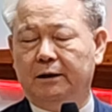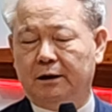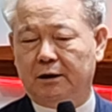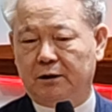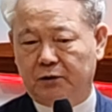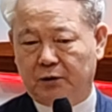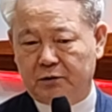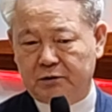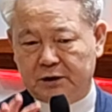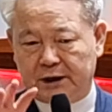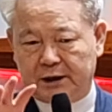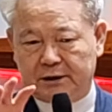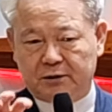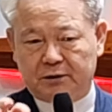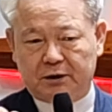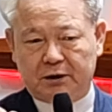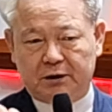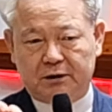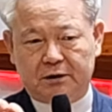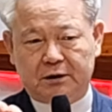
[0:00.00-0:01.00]
이
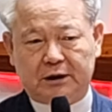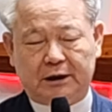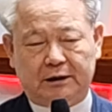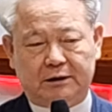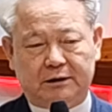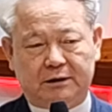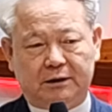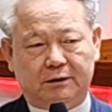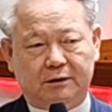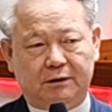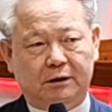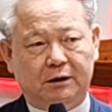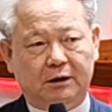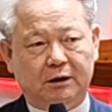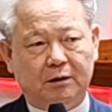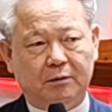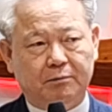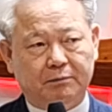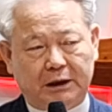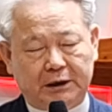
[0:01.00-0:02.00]
역사적인 사실을
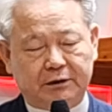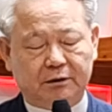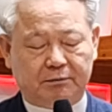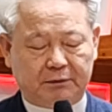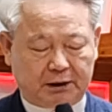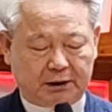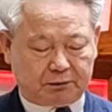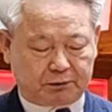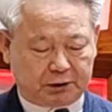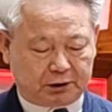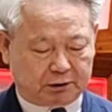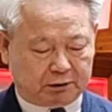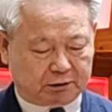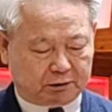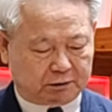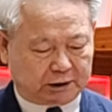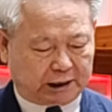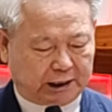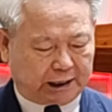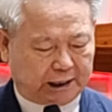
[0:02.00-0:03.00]
말씀하고 있는
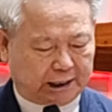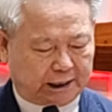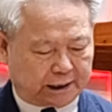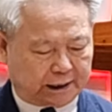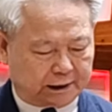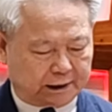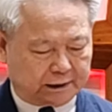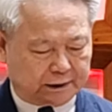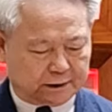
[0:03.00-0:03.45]
거다.